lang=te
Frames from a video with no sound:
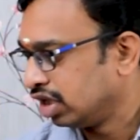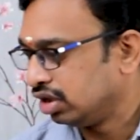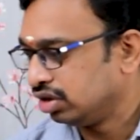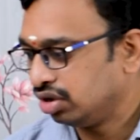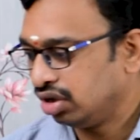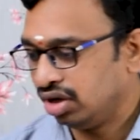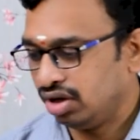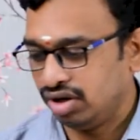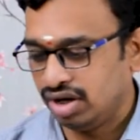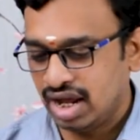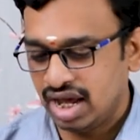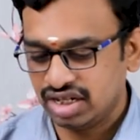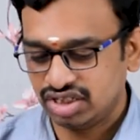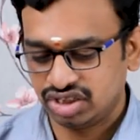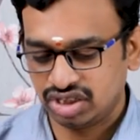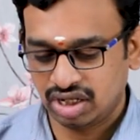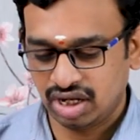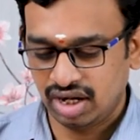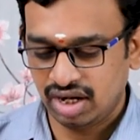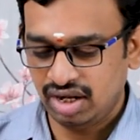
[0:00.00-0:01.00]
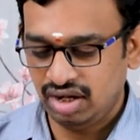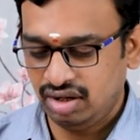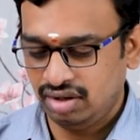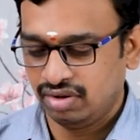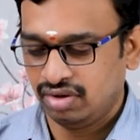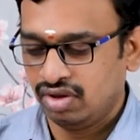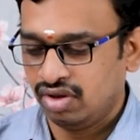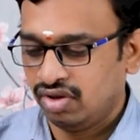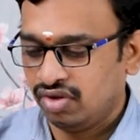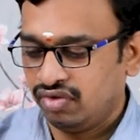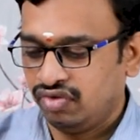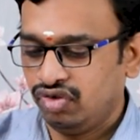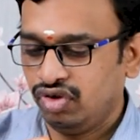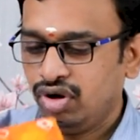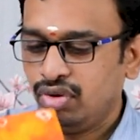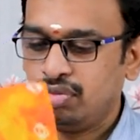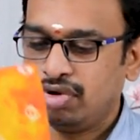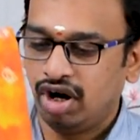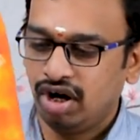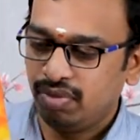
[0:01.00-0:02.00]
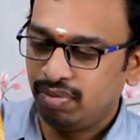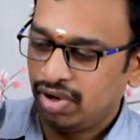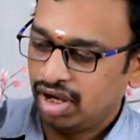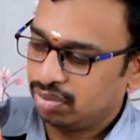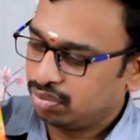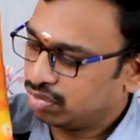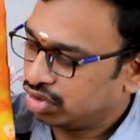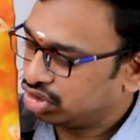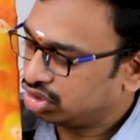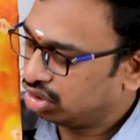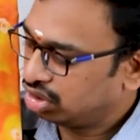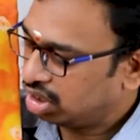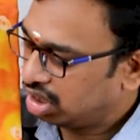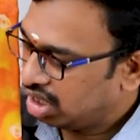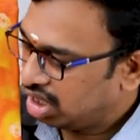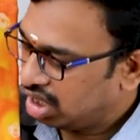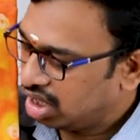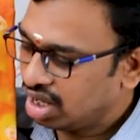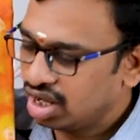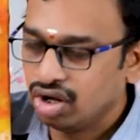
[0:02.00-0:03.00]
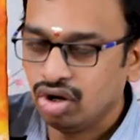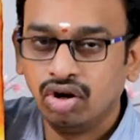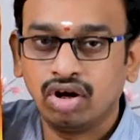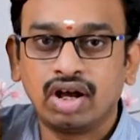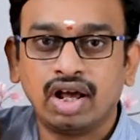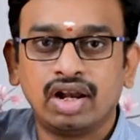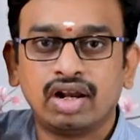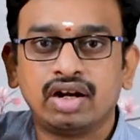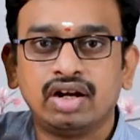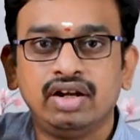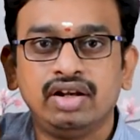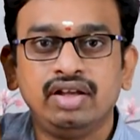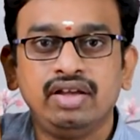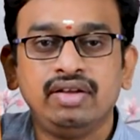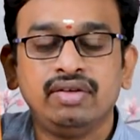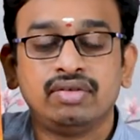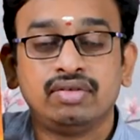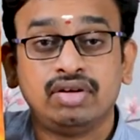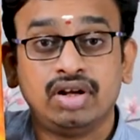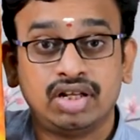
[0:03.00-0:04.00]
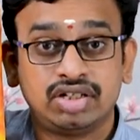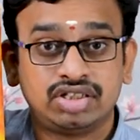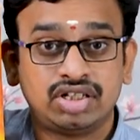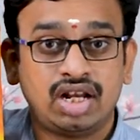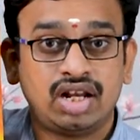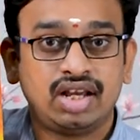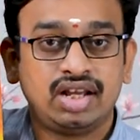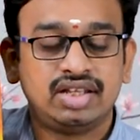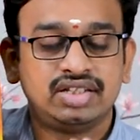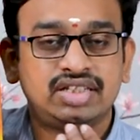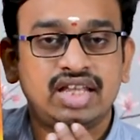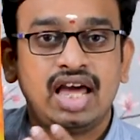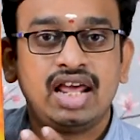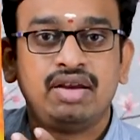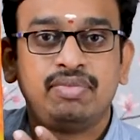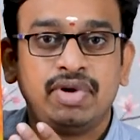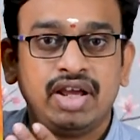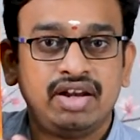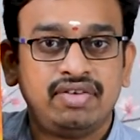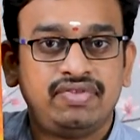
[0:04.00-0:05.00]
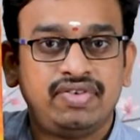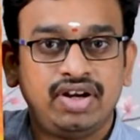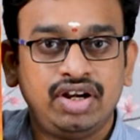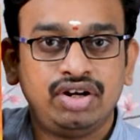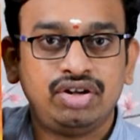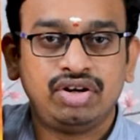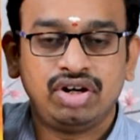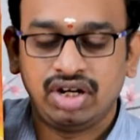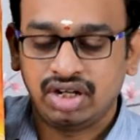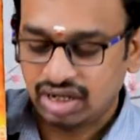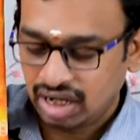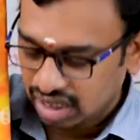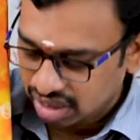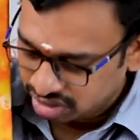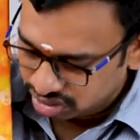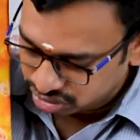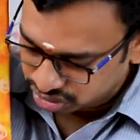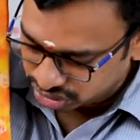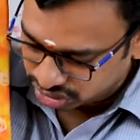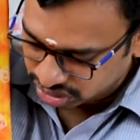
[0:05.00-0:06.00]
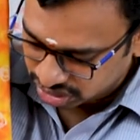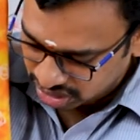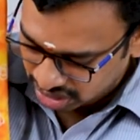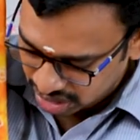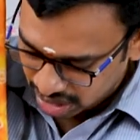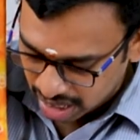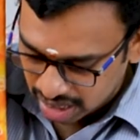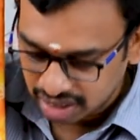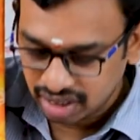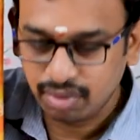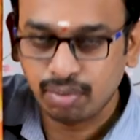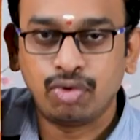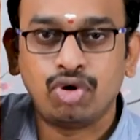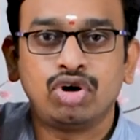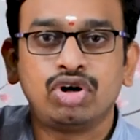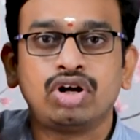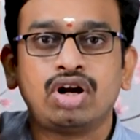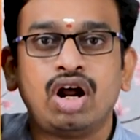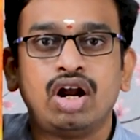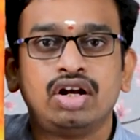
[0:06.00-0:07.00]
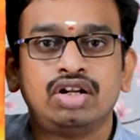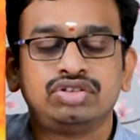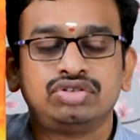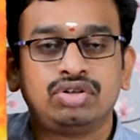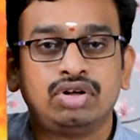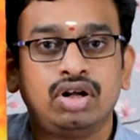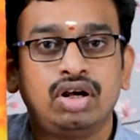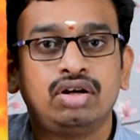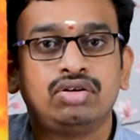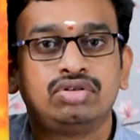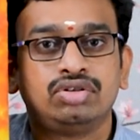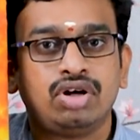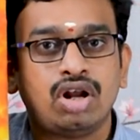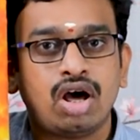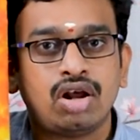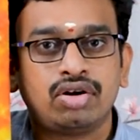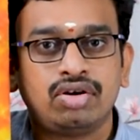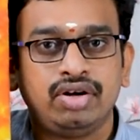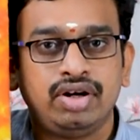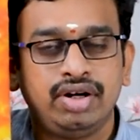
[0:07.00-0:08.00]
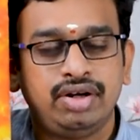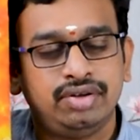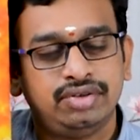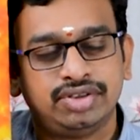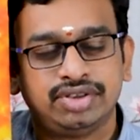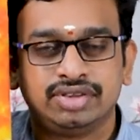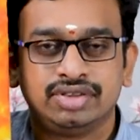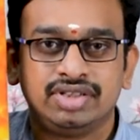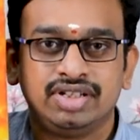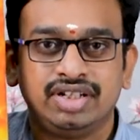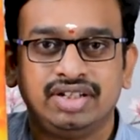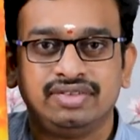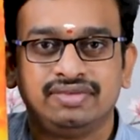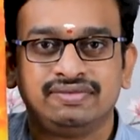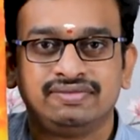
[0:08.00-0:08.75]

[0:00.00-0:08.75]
ఇందులో లాస్ట్ కలర్ ఫుల్ బాడీ పార్ట్ మొత్తం కూడా ఎల్లో కలర్ అండి నెక్స్ట్ అలాగే శారీ పైన ఫ్రంట్ రెడ్ కలర్ వస్తుంది అలాగే బార్డర్ కాంట్రాస్ట్ కూడా డార్క్ రెడ్ వస్తుంది